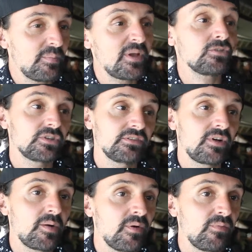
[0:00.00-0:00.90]
Mais elle sortait
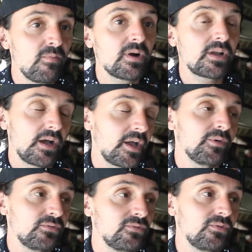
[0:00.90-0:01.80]
vraiment pour moi
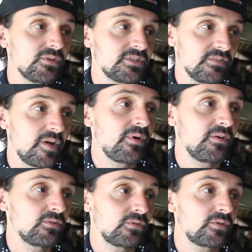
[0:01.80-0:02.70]
carrément du lot. C'était
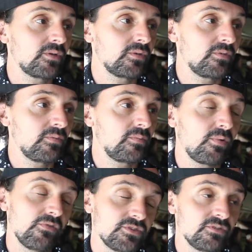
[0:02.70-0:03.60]
vraiment un truc euh,
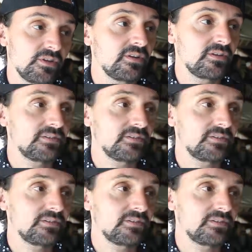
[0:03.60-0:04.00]
professionnel.